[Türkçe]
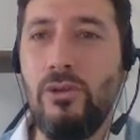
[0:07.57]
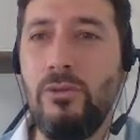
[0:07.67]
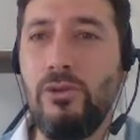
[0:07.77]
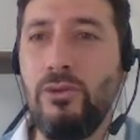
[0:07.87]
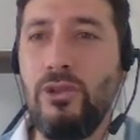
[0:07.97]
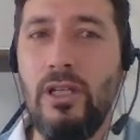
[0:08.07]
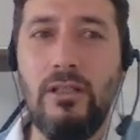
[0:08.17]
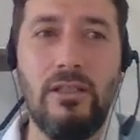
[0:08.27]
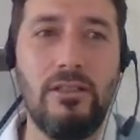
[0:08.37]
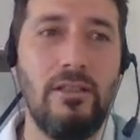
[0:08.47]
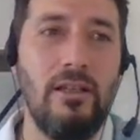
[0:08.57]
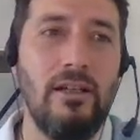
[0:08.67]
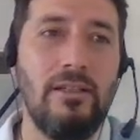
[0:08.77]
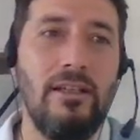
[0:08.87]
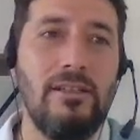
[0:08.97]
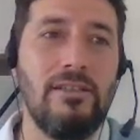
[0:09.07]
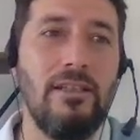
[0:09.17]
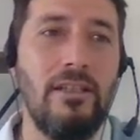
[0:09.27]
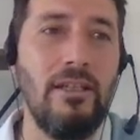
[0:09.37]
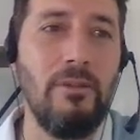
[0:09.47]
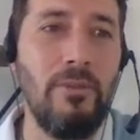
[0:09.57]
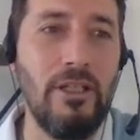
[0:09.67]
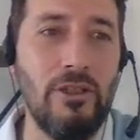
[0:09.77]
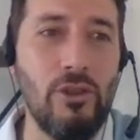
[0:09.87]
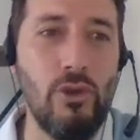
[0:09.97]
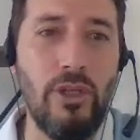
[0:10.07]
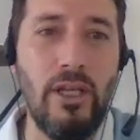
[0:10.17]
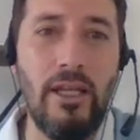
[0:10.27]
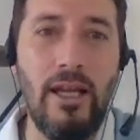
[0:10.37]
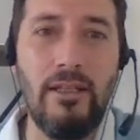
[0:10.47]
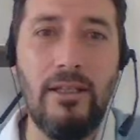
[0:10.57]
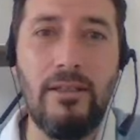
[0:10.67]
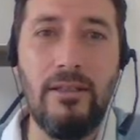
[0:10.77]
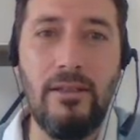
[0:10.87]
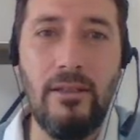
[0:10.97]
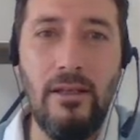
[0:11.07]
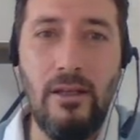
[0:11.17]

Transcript: Konumuz üçgende açılar. Test 2 birinci soruya geldik.